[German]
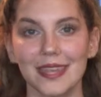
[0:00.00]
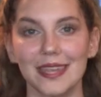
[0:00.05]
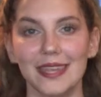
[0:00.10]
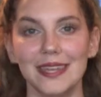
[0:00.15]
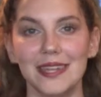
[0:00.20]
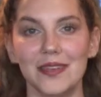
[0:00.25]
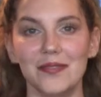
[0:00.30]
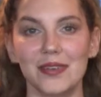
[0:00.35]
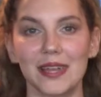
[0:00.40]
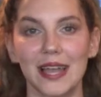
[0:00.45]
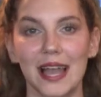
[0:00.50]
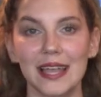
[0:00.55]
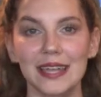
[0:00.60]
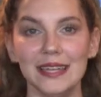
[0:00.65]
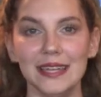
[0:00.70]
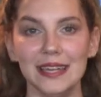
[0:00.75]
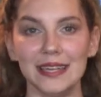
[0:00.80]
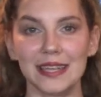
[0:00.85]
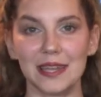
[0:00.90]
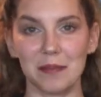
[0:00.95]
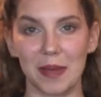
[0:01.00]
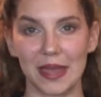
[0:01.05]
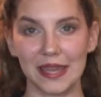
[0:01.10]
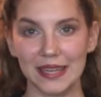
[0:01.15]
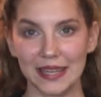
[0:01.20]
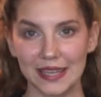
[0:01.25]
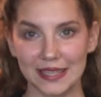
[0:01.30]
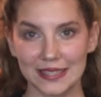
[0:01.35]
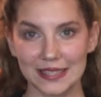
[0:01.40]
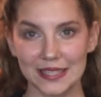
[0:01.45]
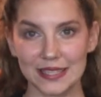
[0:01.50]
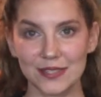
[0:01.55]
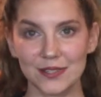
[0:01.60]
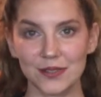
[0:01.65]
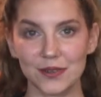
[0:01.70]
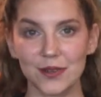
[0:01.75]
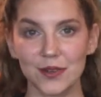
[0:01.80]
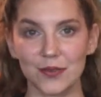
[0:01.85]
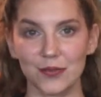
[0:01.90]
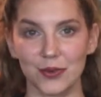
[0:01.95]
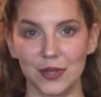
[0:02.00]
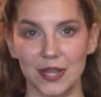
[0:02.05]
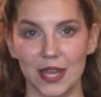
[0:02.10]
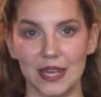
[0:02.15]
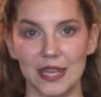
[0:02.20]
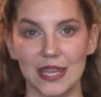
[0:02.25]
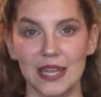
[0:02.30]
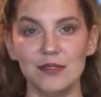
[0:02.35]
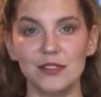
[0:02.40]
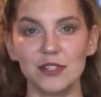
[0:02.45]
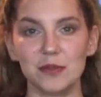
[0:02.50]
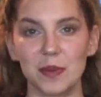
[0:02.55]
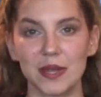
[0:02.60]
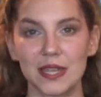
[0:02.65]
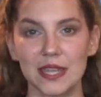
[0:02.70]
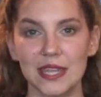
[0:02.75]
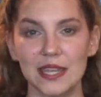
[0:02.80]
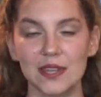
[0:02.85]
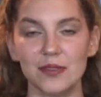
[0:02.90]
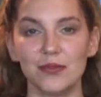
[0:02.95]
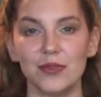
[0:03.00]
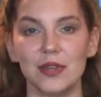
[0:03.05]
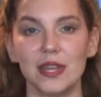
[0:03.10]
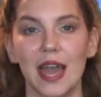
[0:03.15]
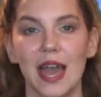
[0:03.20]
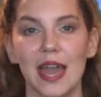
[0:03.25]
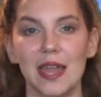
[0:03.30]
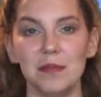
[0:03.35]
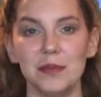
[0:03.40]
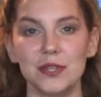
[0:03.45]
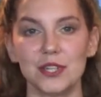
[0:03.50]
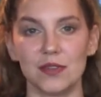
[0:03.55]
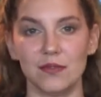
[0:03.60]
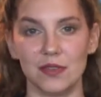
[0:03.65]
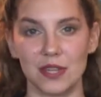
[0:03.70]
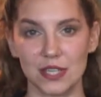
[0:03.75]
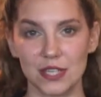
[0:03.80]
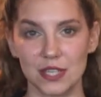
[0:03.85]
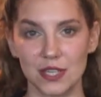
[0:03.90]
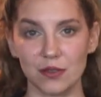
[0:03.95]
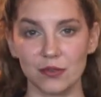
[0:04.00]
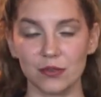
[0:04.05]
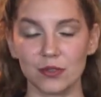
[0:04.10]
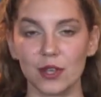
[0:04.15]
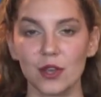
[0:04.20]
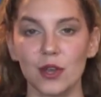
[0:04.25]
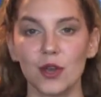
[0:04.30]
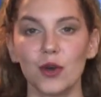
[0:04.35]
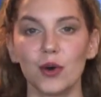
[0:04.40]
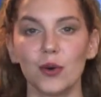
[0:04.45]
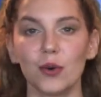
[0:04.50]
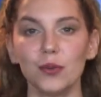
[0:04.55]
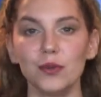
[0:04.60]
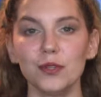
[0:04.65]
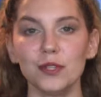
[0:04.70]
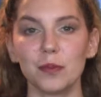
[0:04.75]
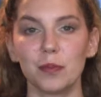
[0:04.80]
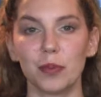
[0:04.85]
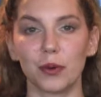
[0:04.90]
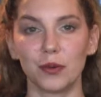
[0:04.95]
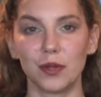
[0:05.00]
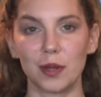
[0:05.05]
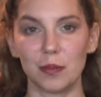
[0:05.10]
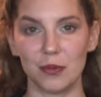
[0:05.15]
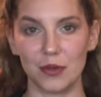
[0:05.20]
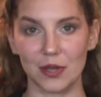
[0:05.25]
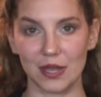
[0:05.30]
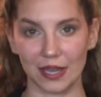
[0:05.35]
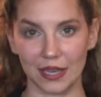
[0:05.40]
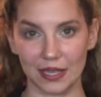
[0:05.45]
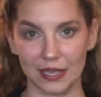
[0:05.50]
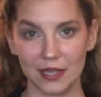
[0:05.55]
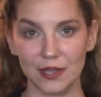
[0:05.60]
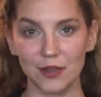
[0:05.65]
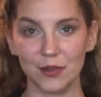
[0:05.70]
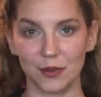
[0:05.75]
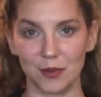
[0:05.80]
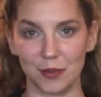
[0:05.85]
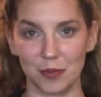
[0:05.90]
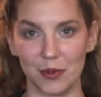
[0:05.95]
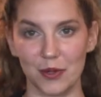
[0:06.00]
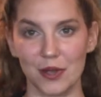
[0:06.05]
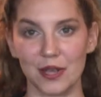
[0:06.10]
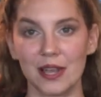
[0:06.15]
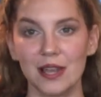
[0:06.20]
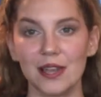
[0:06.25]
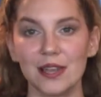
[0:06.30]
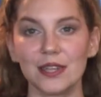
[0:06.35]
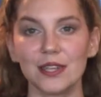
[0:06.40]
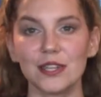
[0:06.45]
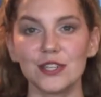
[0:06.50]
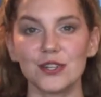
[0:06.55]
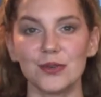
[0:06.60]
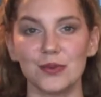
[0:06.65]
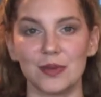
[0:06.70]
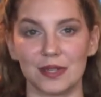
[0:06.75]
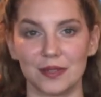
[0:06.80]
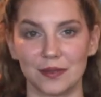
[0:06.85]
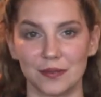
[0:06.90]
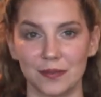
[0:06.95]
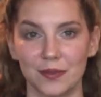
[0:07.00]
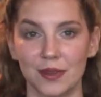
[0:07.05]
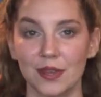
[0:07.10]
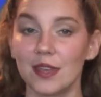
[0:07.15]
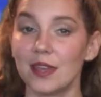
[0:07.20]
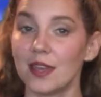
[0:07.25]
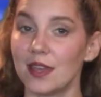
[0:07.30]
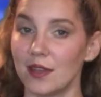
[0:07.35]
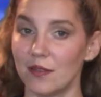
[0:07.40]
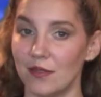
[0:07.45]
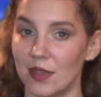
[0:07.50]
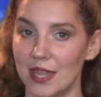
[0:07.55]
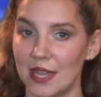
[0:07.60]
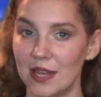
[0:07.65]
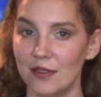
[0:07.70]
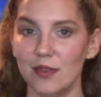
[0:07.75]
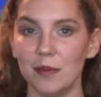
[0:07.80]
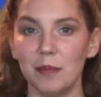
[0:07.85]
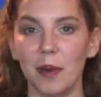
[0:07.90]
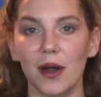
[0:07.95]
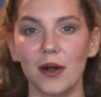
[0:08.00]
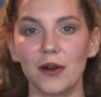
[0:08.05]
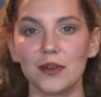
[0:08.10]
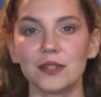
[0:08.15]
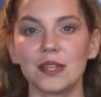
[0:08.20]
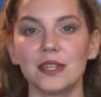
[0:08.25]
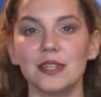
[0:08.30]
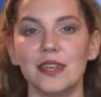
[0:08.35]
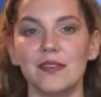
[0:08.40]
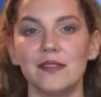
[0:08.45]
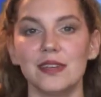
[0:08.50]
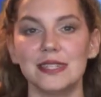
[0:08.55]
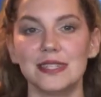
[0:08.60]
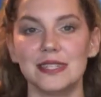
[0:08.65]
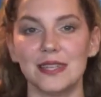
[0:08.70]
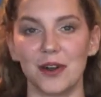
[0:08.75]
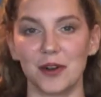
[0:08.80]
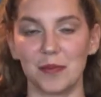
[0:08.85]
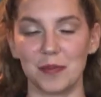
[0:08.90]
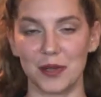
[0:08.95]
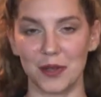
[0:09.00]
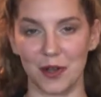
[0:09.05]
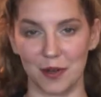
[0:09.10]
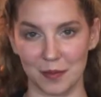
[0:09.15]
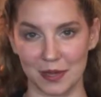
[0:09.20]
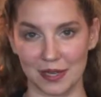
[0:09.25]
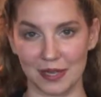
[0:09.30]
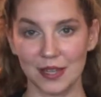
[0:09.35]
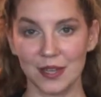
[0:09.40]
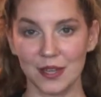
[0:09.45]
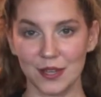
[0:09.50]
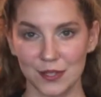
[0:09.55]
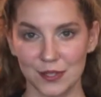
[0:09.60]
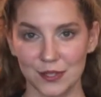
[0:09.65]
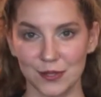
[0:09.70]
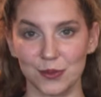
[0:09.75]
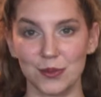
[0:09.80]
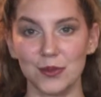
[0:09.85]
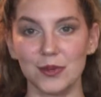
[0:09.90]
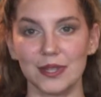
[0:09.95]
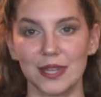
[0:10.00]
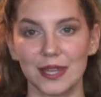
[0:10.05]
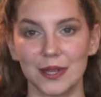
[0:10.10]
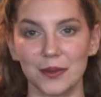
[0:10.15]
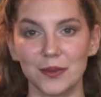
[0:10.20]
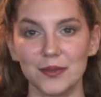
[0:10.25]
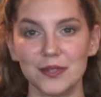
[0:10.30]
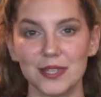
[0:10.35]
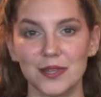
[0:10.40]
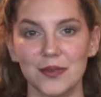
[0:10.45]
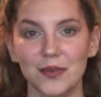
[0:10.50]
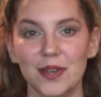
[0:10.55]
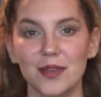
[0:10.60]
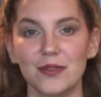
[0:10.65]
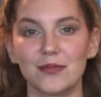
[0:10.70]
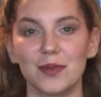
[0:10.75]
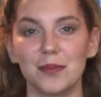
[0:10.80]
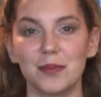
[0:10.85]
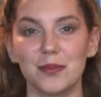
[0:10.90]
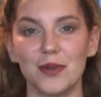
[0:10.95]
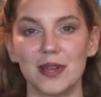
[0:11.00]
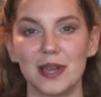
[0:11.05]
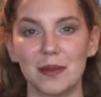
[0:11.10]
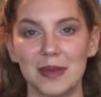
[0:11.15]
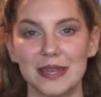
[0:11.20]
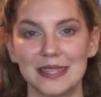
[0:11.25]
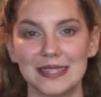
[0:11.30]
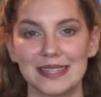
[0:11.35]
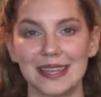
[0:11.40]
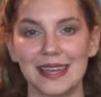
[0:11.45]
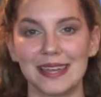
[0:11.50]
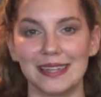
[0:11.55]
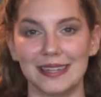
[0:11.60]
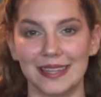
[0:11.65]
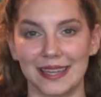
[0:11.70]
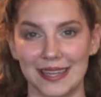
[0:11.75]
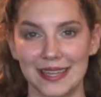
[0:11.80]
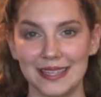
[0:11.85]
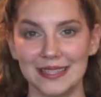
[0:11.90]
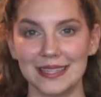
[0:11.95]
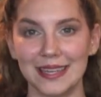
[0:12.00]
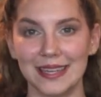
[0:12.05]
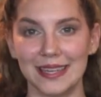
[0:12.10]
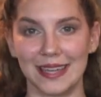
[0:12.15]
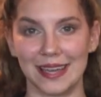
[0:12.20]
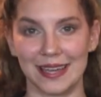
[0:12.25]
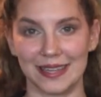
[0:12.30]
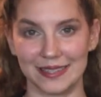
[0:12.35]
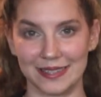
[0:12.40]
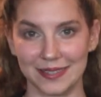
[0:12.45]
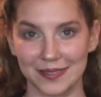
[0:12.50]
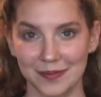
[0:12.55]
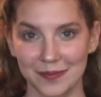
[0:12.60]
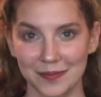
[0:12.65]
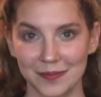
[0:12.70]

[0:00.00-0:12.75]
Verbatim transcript: In der vergangenen Gemeinderatssitzung wurde ein Hilfspaket für die heimische Wirtschaft und Brunner Bürgerinnen und Bürger geschnürt. Wer Hilfe braucht, der wird sie auch bekommen. So der Grundtenor von Bürgermeister Andreas Linhardt.